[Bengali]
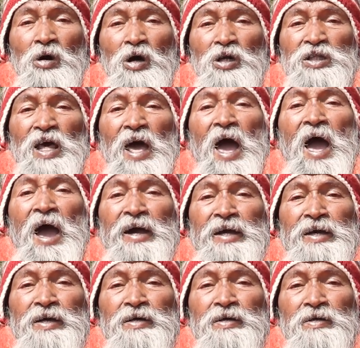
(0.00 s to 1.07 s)
অর্থাৎ এক
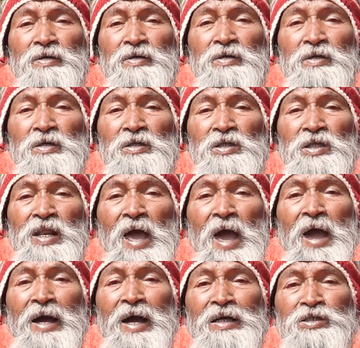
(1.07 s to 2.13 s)
তিনি
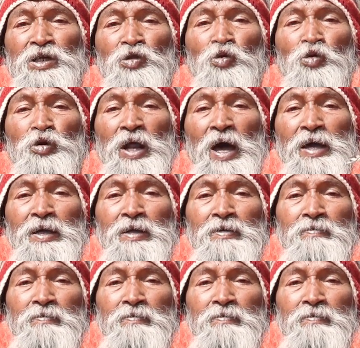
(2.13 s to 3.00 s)
এক আছেন দুই নাই